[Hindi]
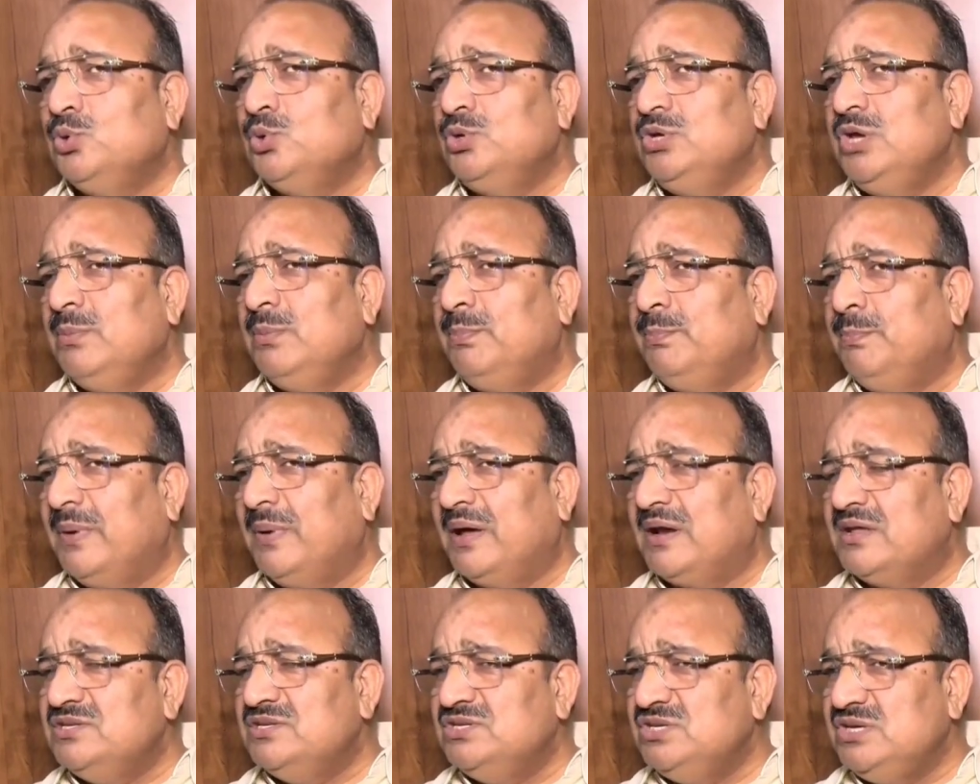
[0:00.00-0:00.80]
तो ये
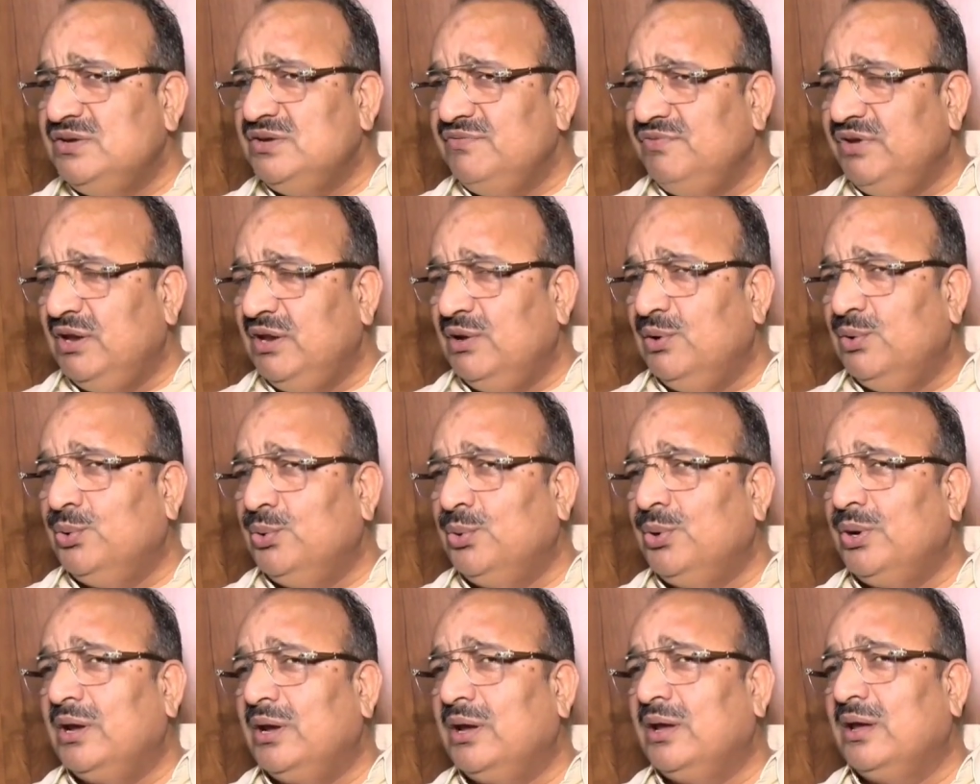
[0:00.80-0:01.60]
परजीवी
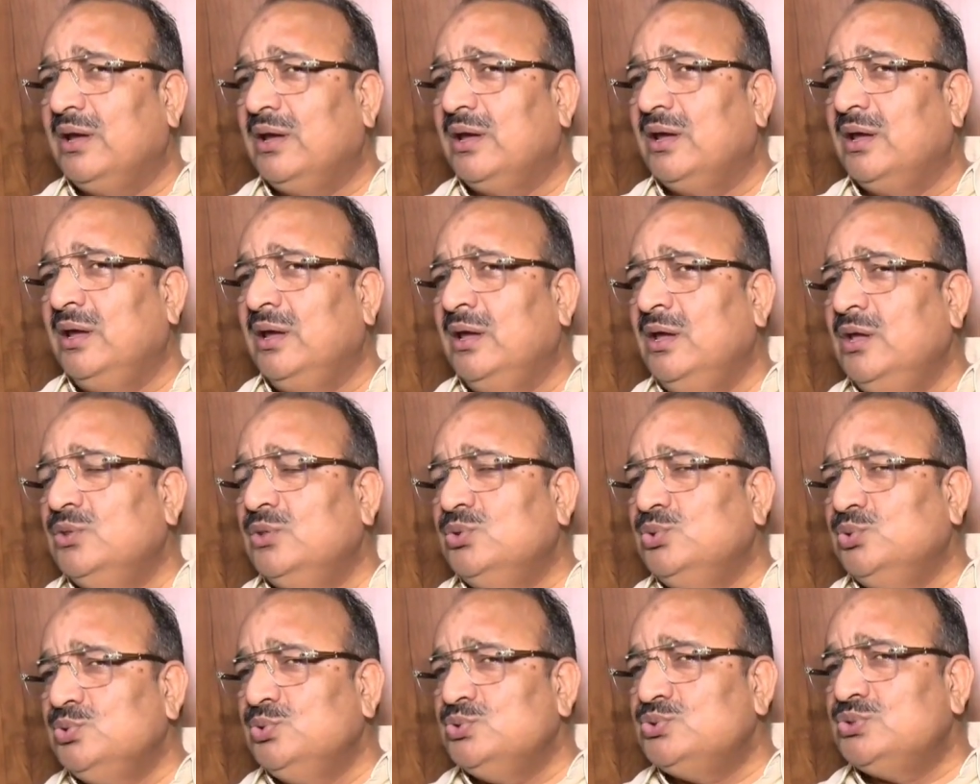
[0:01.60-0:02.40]
लोग हैं
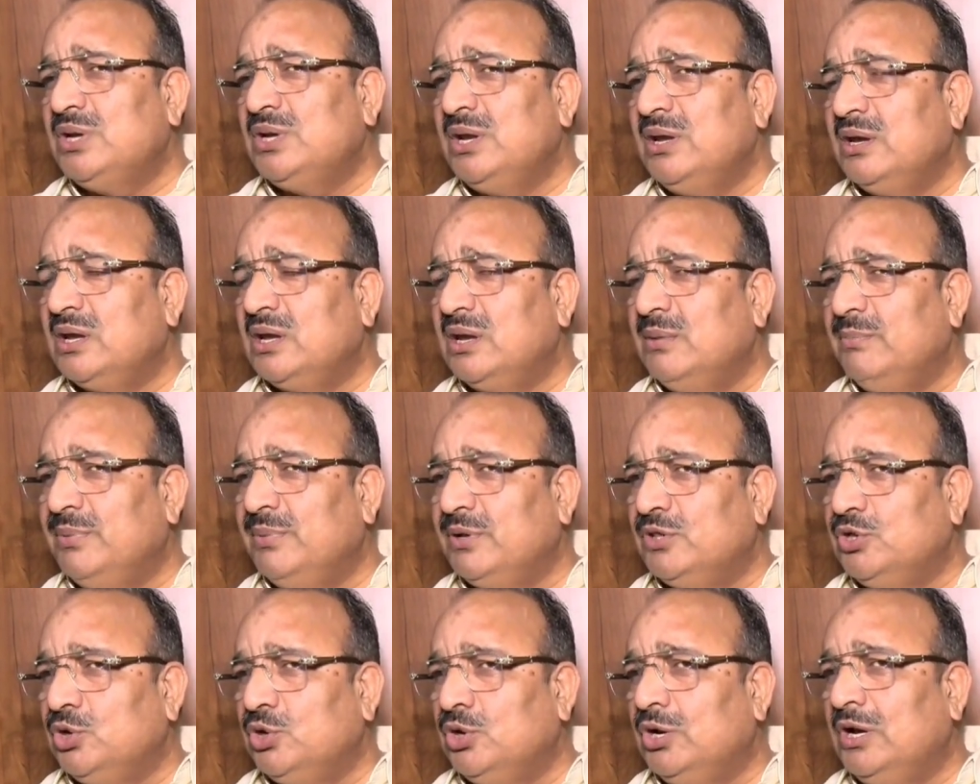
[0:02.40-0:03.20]
दूसरे के
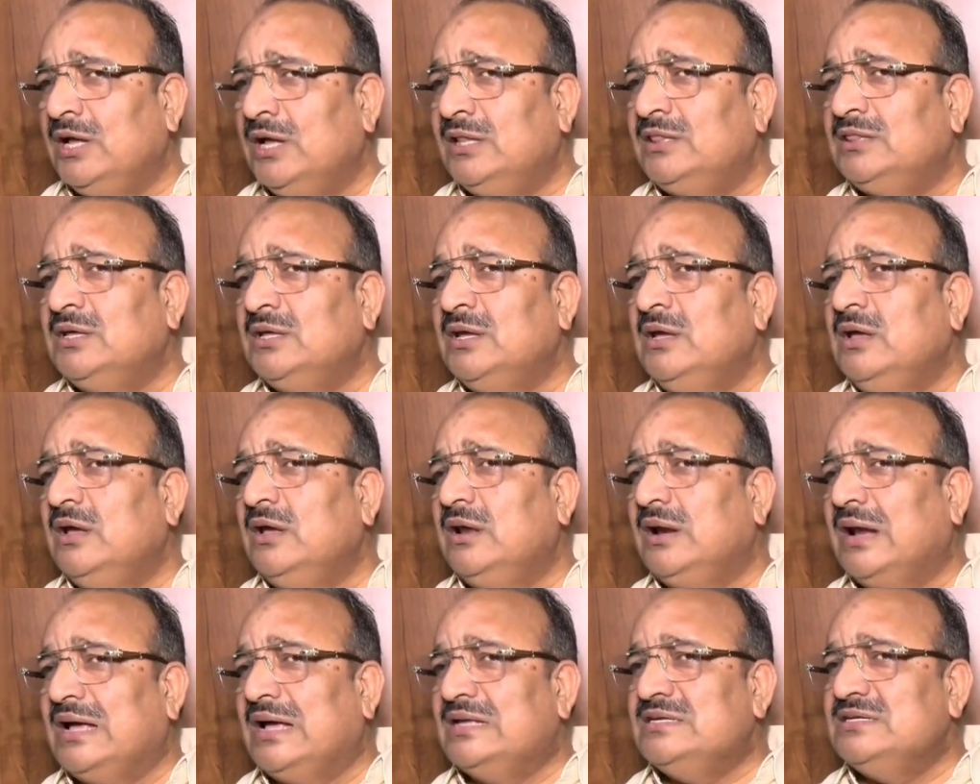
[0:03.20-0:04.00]
बदौलत
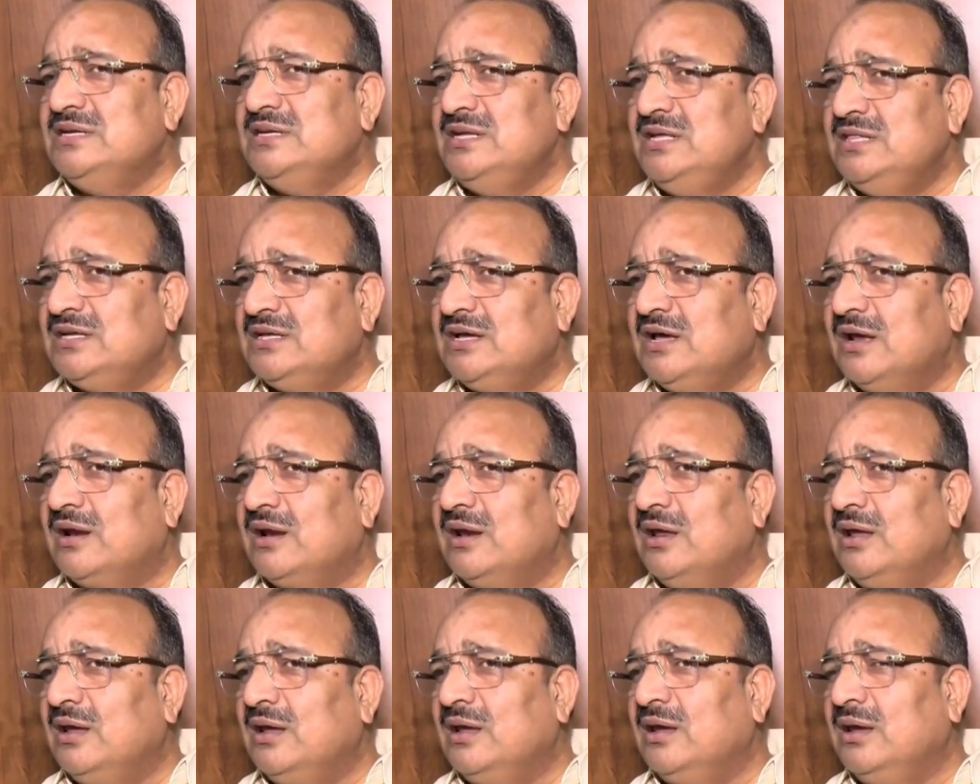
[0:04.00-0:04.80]
राजनीति कर
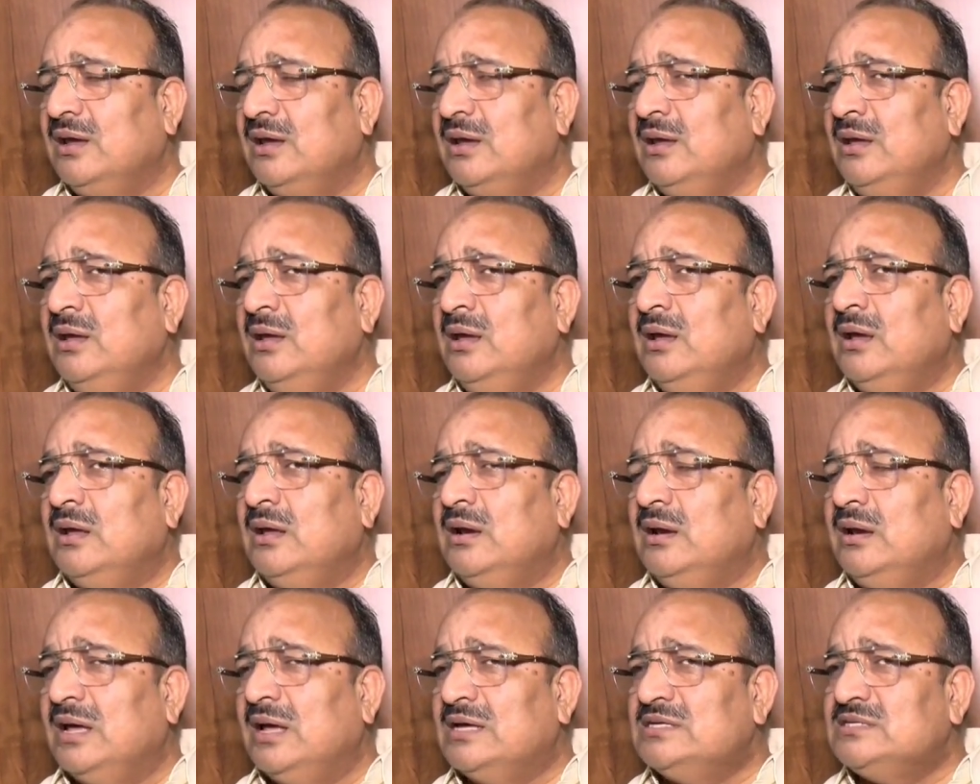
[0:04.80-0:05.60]
रहे हैं न